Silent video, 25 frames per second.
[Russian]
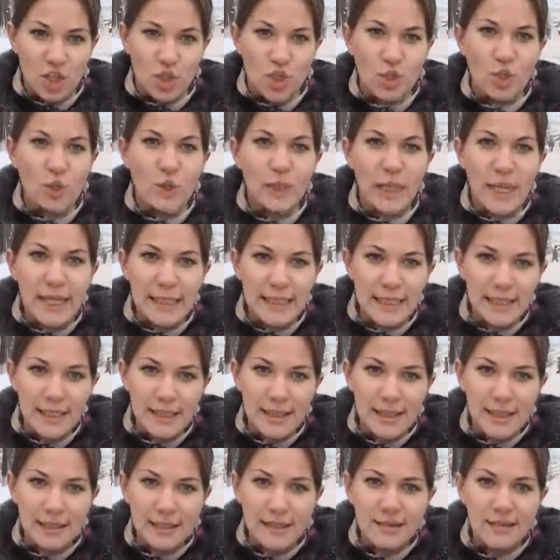что крайне
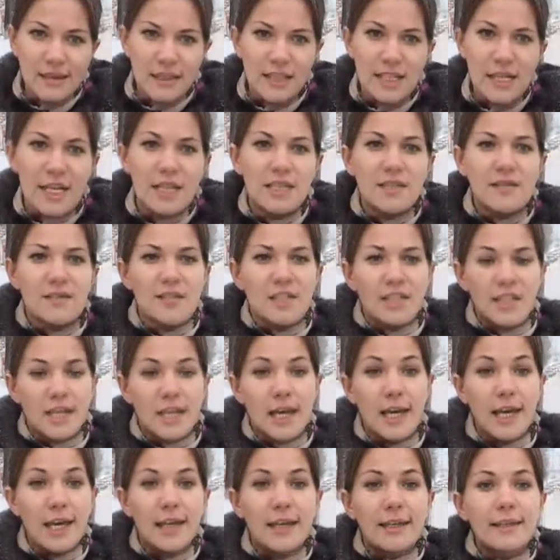негативно
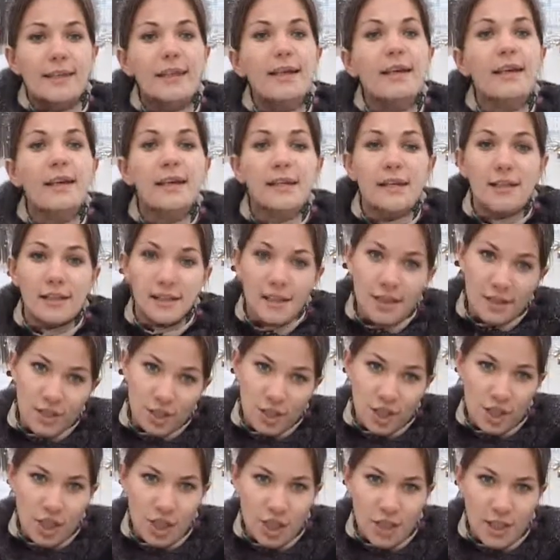сказывается на
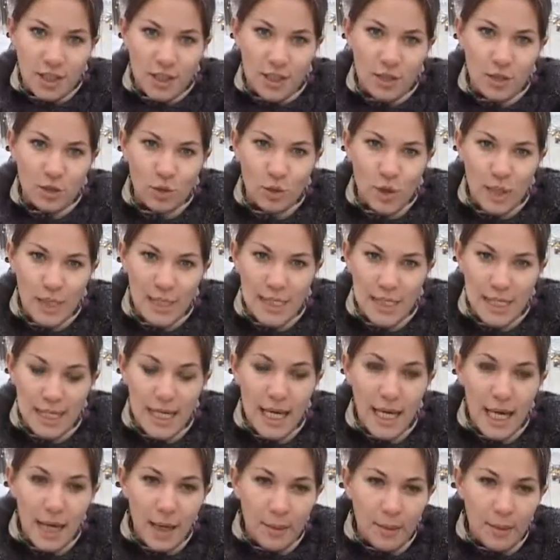экологической ситуации.